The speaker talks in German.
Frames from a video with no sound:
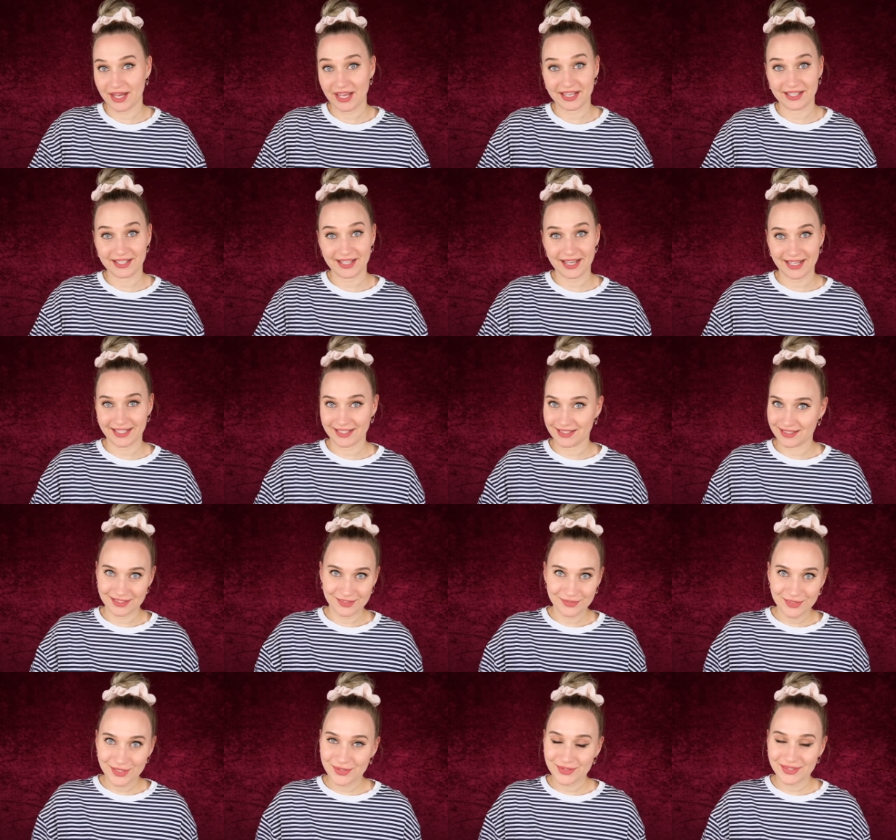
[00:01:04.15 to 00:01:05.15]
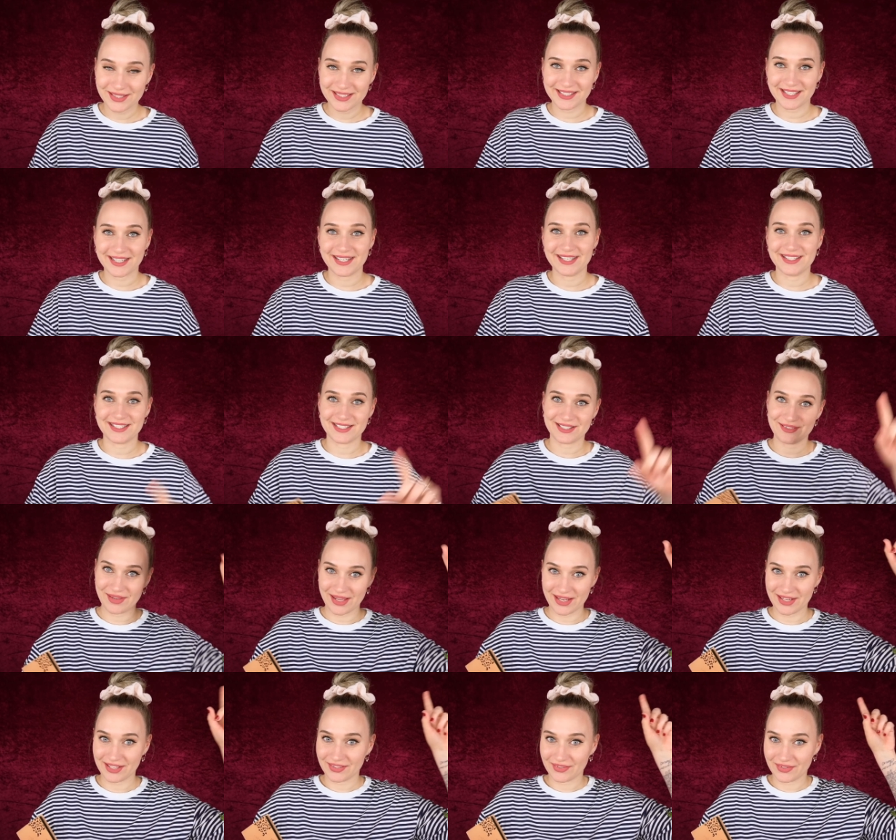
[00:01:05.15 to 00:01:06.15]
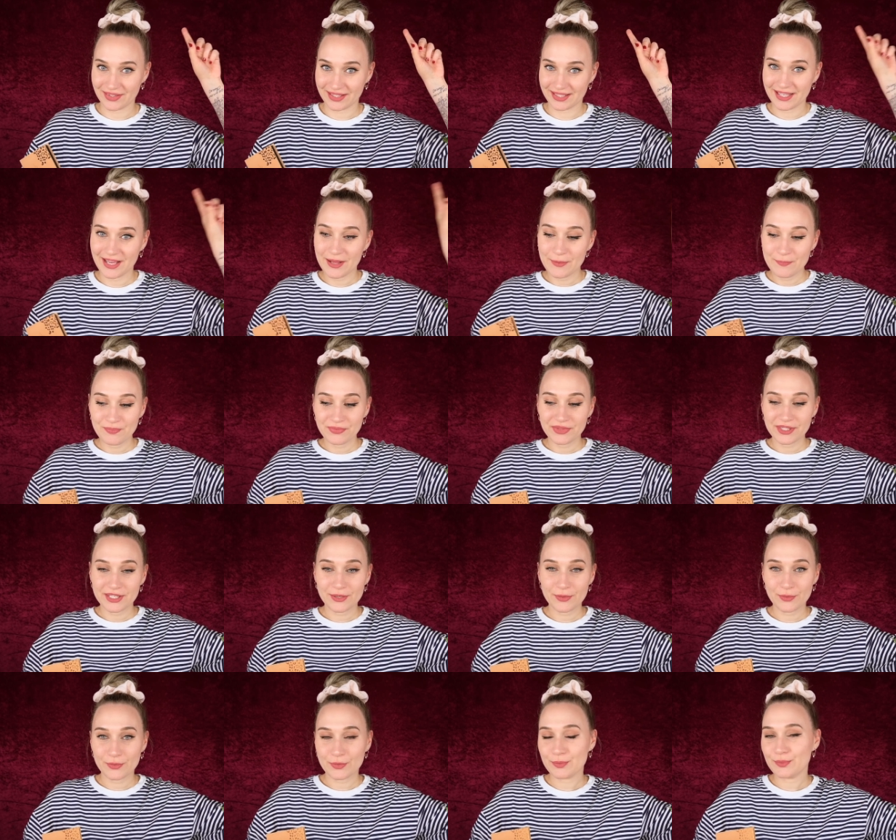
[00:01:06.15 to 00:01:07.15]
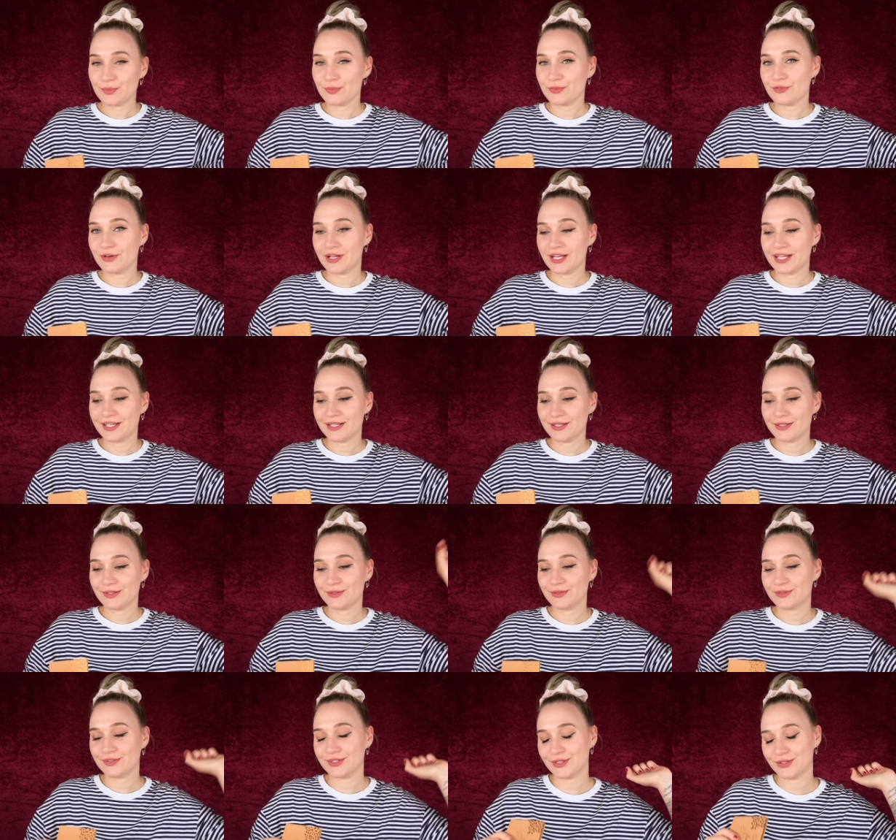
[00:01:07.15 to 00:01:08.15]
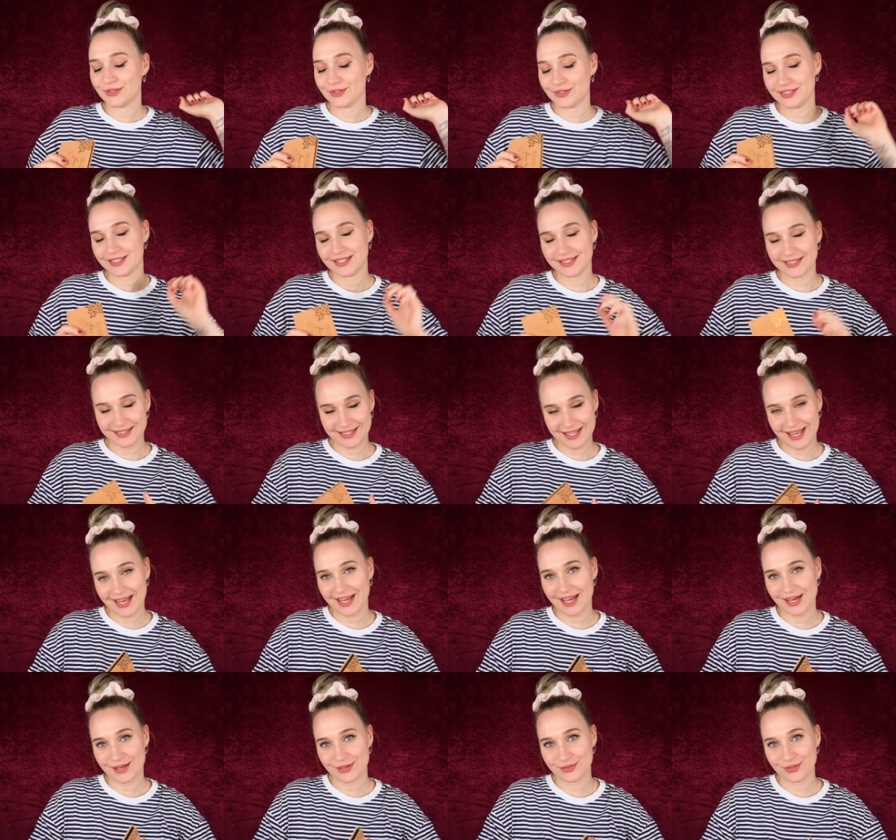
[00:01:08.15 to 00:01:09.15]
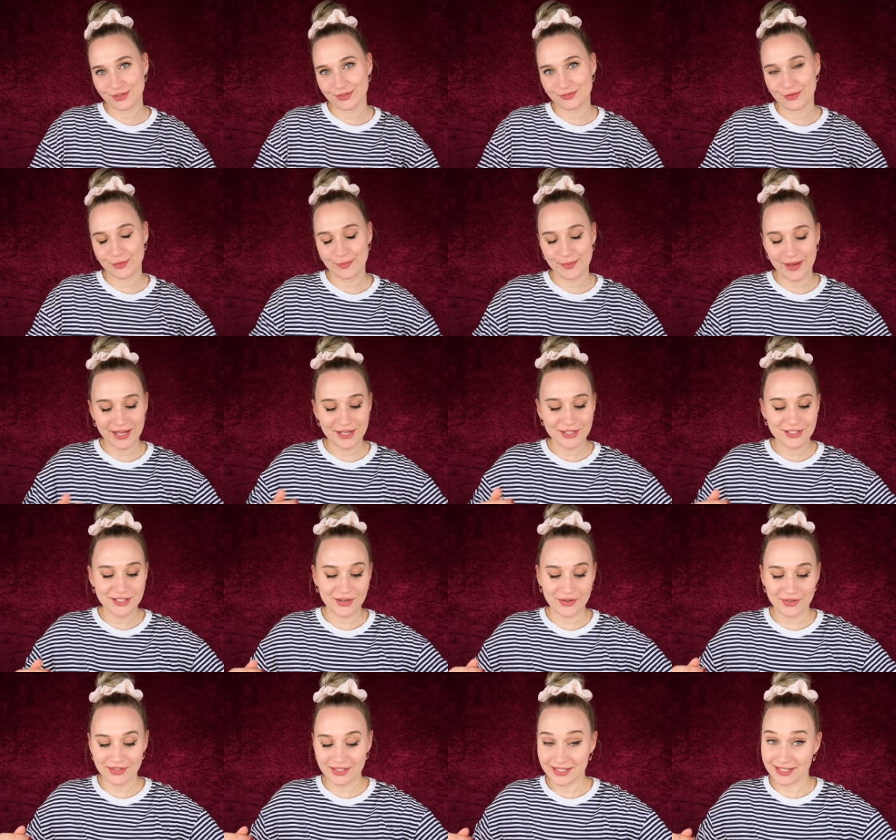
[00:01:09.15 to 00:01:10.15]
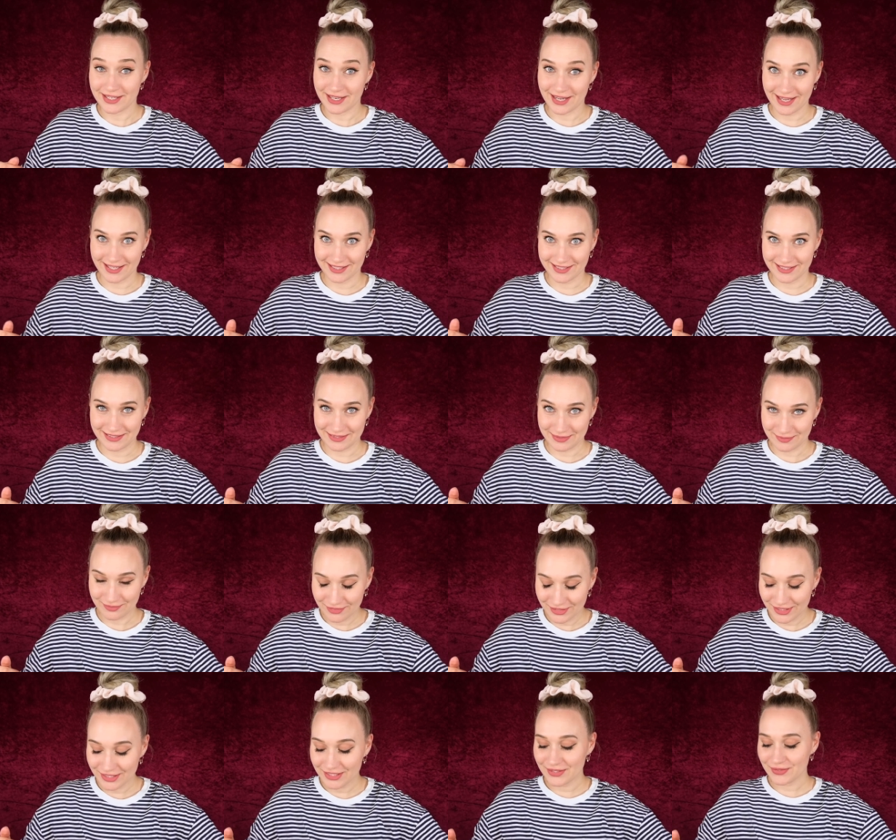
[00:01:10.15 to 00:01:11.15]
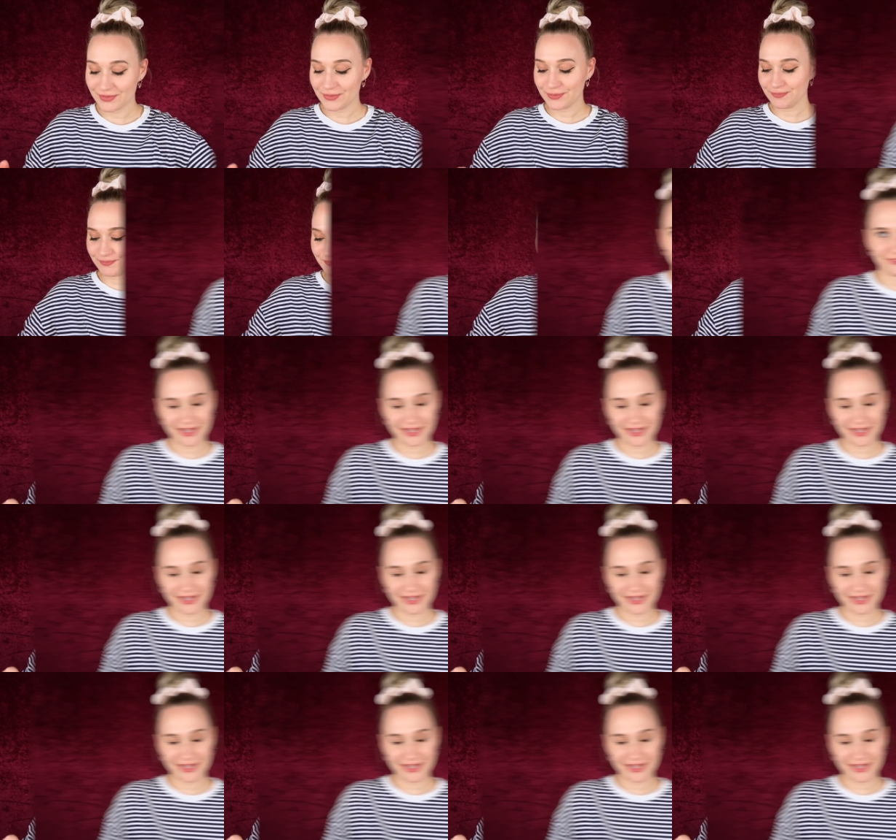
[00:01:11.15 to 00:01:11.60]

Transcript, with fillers: ein eigenes Video gedreht. Das werde ich euch hier oben verlinken und dann könnt ihr sehr gerne dort vorbeischauen nach diesem Video.